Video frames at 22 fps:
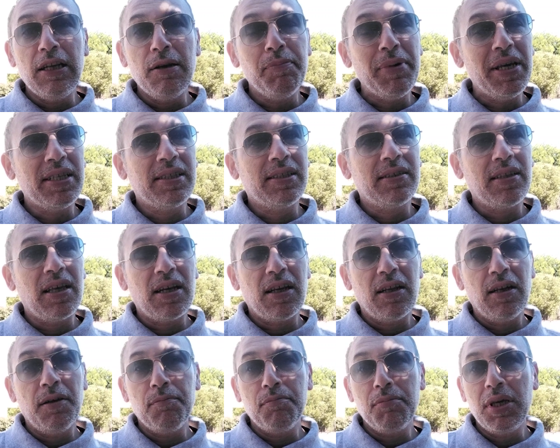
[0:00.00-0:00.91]
il
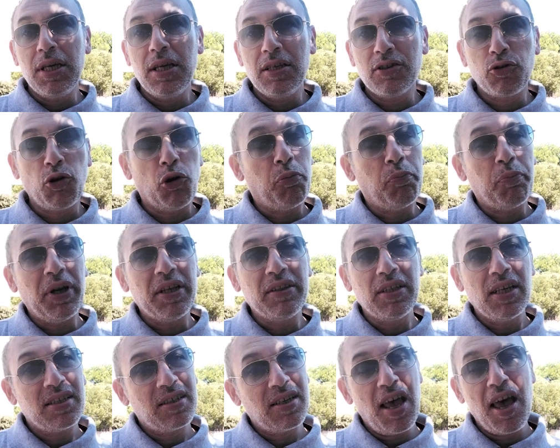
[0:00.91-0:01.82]
mister mi
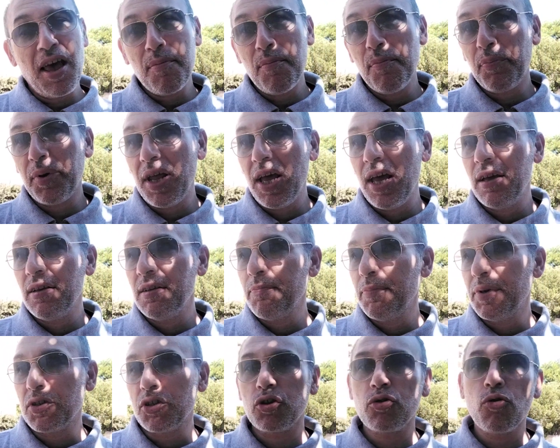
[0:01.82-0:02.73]
sorprende sempre,
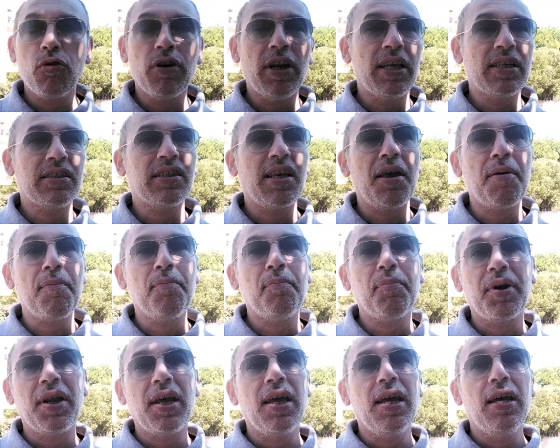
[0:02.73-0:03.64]
persona
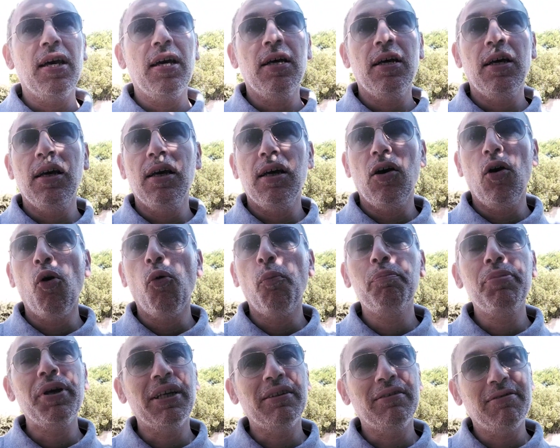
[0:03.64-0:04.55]
sempre eh,
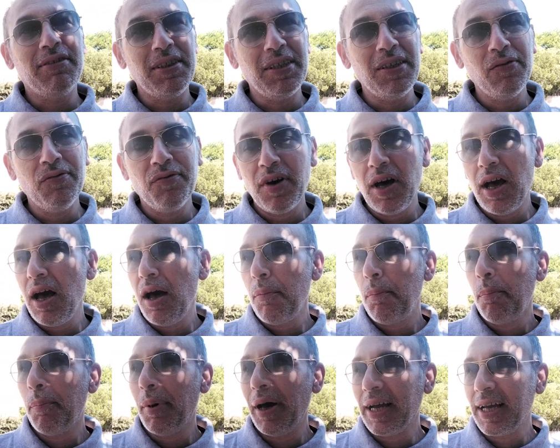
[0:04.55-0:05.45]
obiettiva,
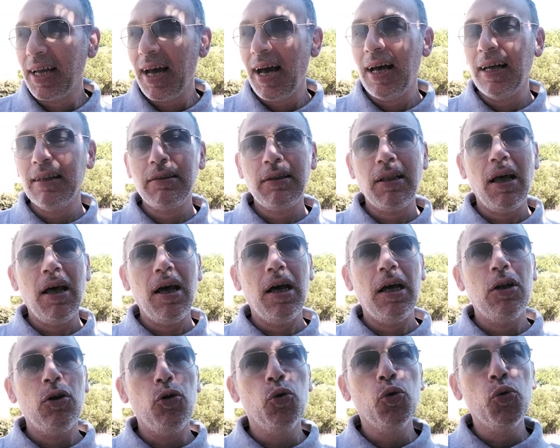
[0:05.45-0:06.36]

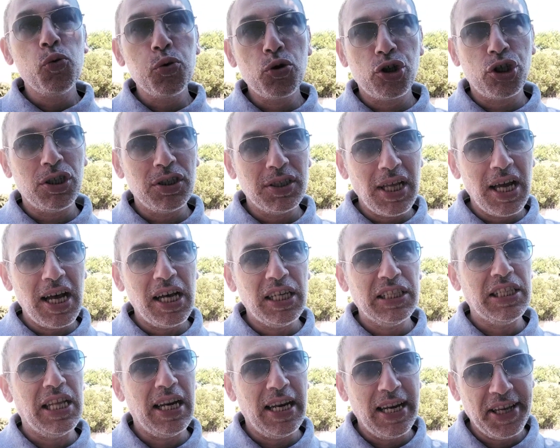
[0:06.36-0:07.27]
pacata, lucida
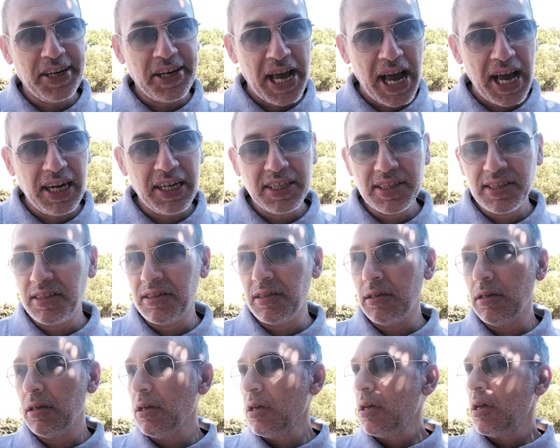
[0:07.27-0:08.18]
nelle
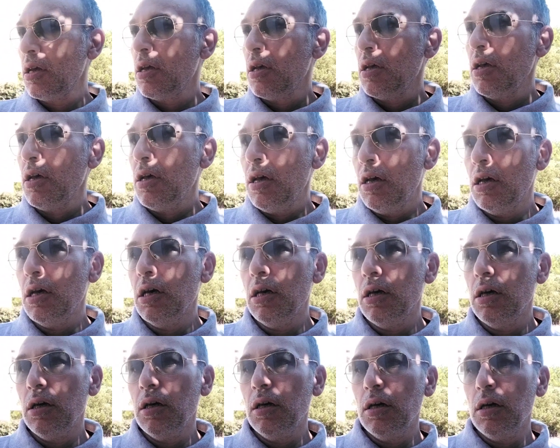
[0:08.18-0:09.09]
analisi,
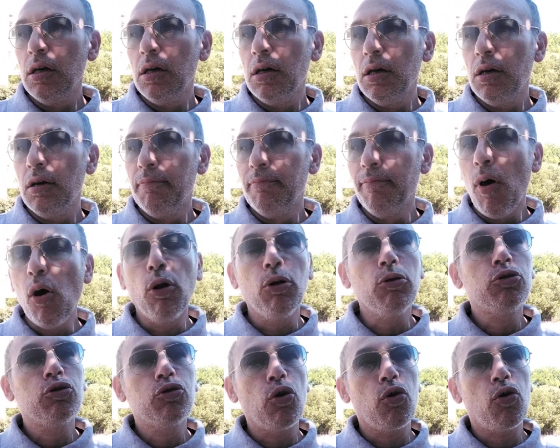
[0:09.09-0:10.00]
eh,
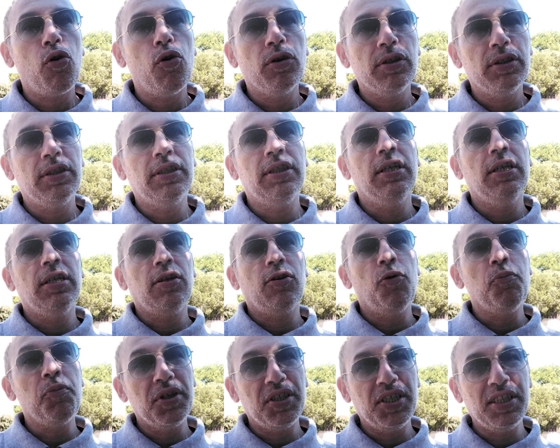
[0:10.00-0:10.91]
molto con,
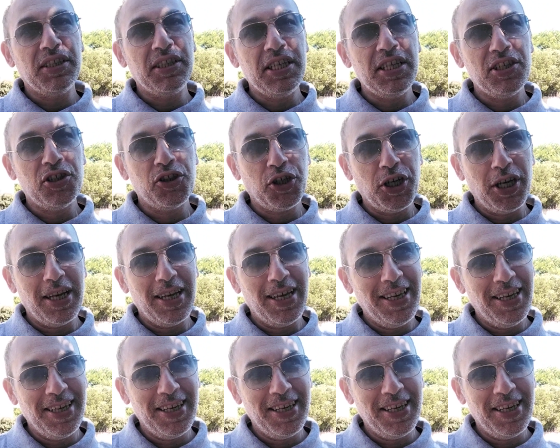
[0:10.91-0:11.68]
come si dice,